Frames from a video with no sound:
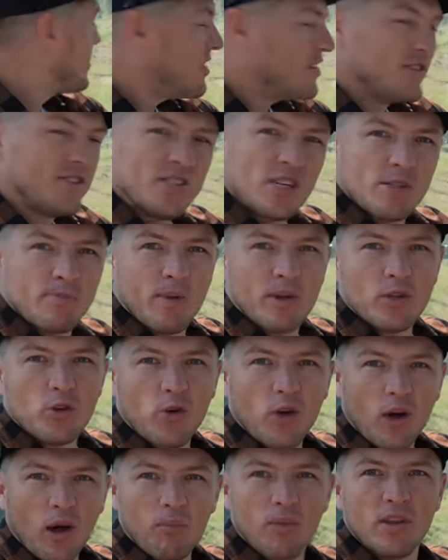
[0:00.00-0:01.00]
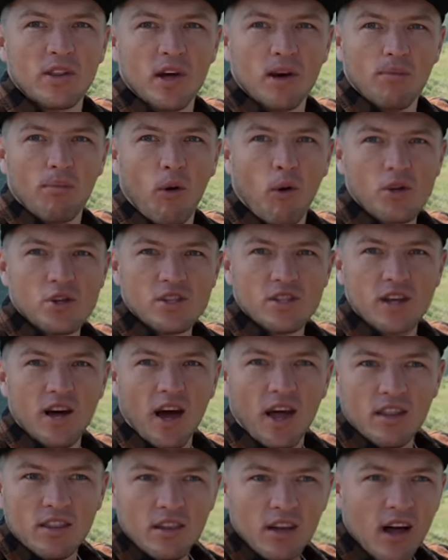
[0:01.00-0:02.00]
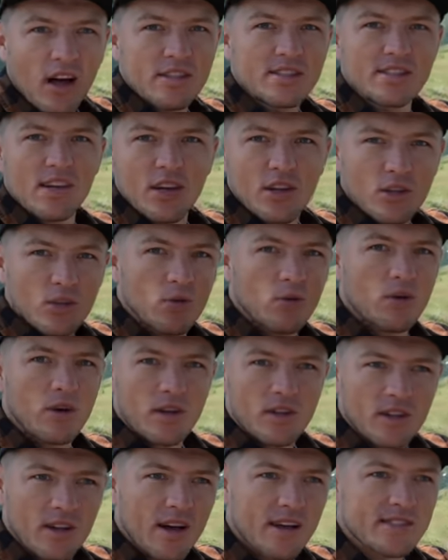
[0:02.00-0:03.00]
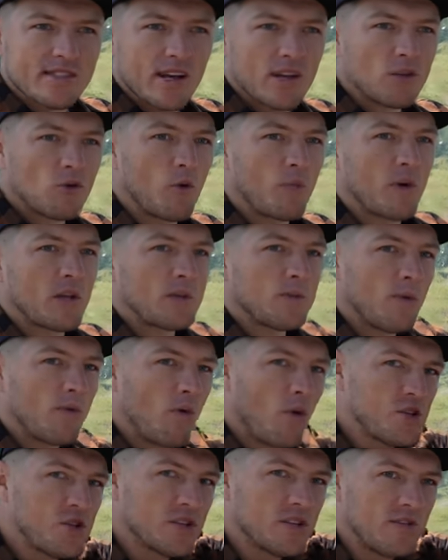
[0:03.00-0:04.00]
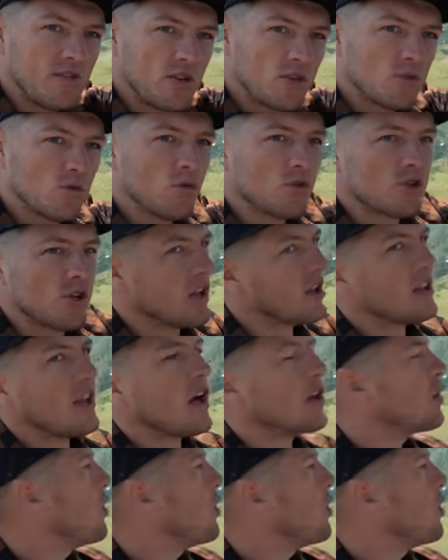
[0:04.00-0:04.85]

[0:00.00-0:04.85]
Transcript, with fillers: и здесь поток кабинок больше, да, одна за одной, одна за одной. Поэтому в очереди внизу уже не так